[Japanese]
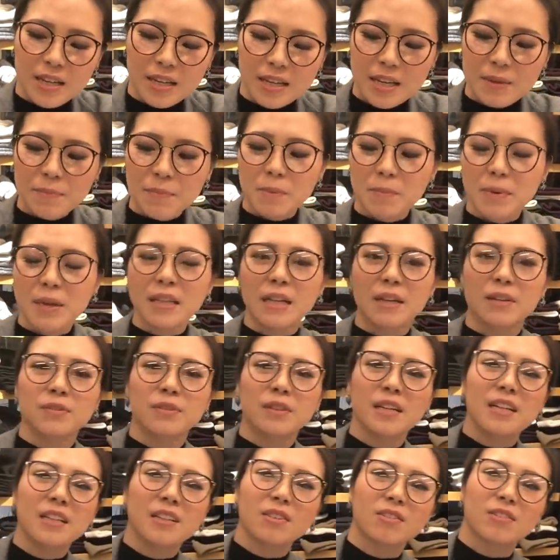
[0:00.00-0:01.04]
やっぱまだ
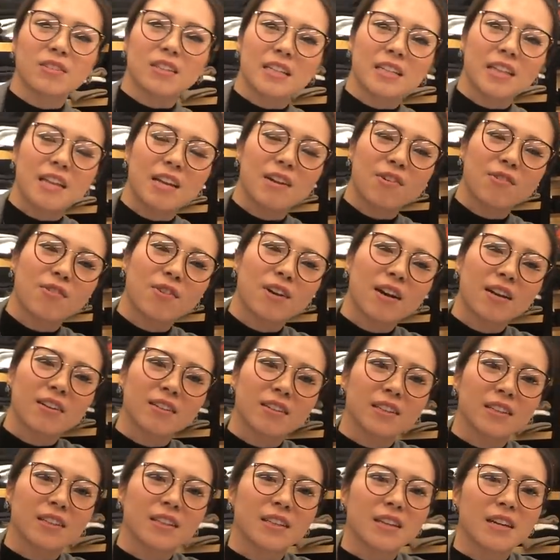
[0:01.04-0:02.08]
フラットに抵抗があ
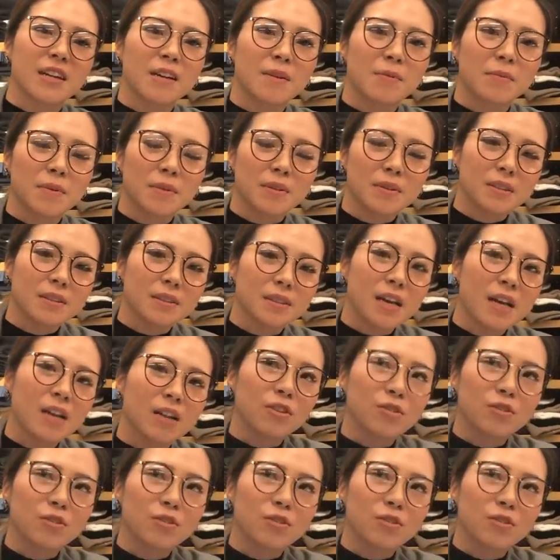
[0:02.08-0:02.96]
る方があ